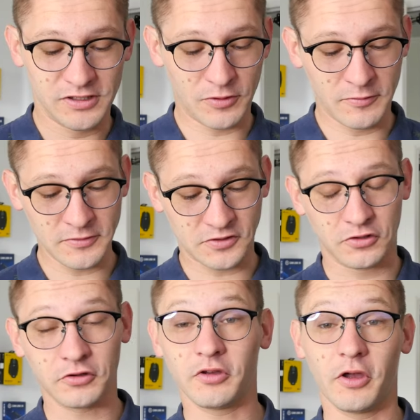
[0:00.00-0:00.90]
simplement parce
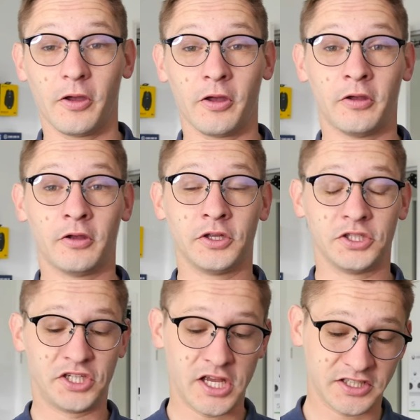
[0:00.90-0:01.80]
que euh,
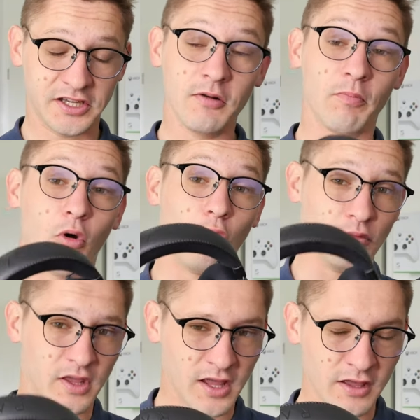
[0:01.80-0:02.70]
j'ai acheté le
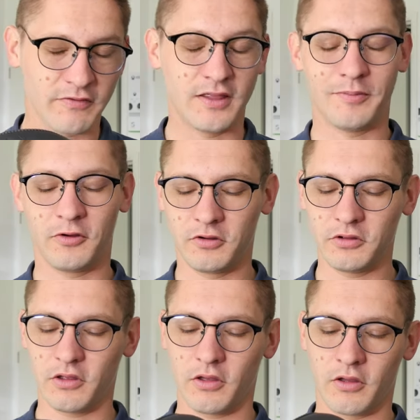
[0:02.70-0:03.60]
premier,
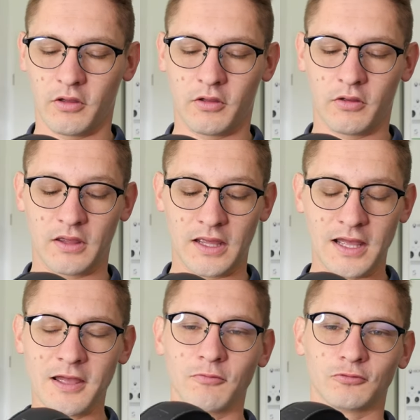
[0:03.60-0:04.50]
évidemment, euh,
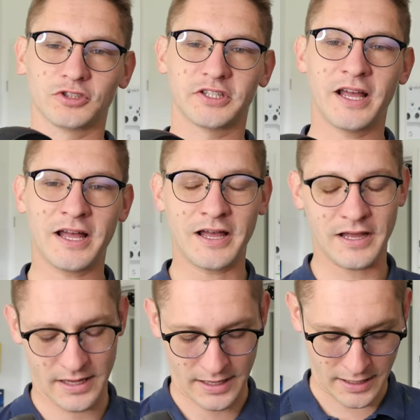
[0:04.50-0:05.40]
et mon
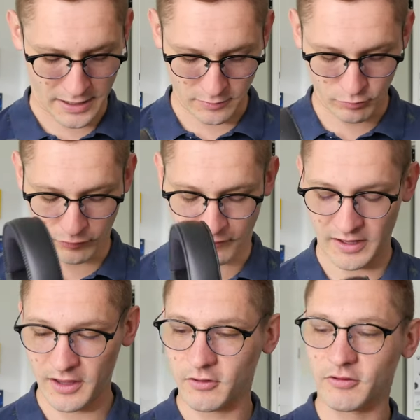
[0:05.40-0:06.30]
chat a
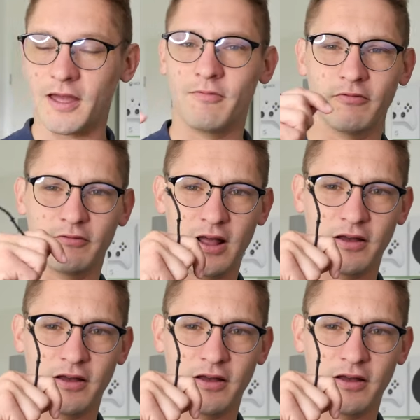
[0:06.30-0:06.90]
bouffé le câble. Voilà,